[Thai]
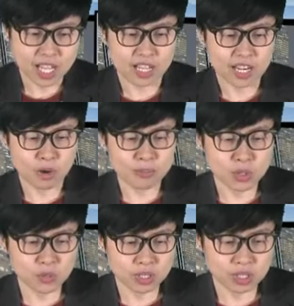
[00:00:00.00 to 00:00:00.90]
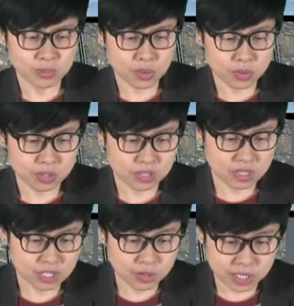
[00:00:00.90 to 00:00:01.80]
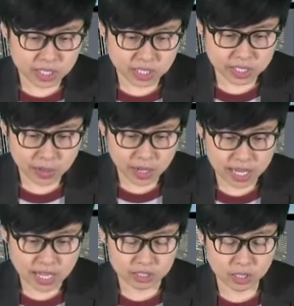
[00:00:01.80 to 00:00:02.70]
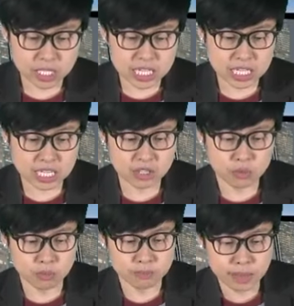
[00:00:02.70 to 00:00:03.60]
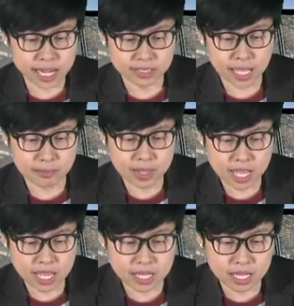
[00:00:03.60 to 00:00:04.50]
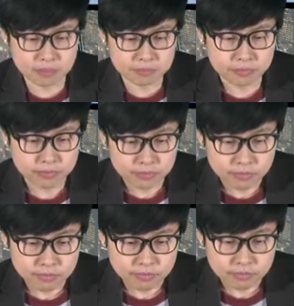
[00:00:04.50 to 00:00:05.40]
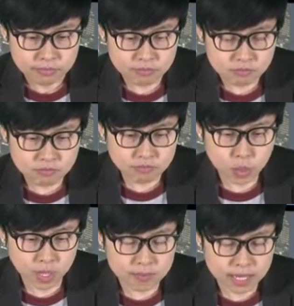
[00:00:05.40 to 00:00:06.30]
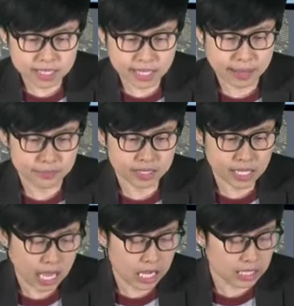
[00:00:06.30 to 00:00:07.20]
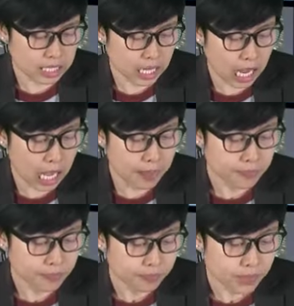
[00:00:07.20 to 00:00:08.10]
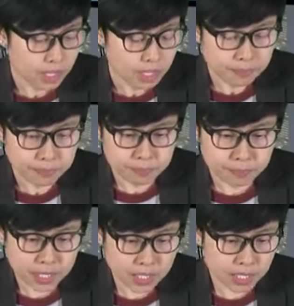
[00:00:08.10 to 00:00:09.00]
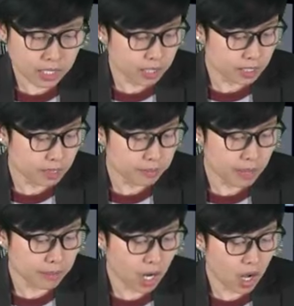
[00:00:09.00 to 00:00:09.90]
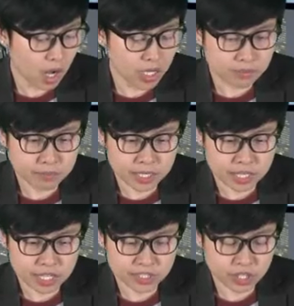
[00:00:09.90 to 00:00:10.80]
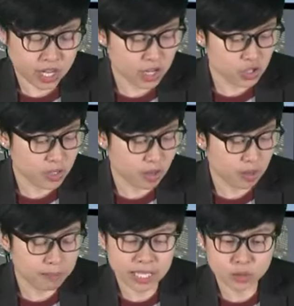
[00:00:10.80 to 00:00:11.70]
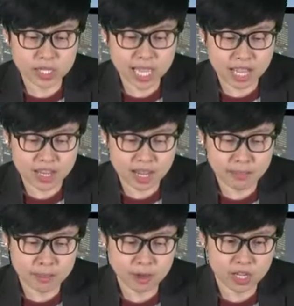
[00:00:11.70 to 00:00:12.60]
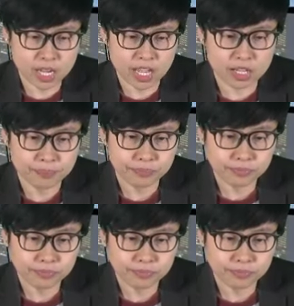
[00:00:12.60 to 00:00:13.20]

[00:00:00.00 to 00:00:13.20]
เนี่ยเราไม่รู้เลยว่าคุณอยู่ที่เท่าไหร่อ่ะตอนนี้อยู่บาทสามห้านะบวกขึ้นมา 3 สตางค์นะคะพี่แม่พลอย PSH หรอมาตัวใหญ่เลยนะแม่พลอยนะ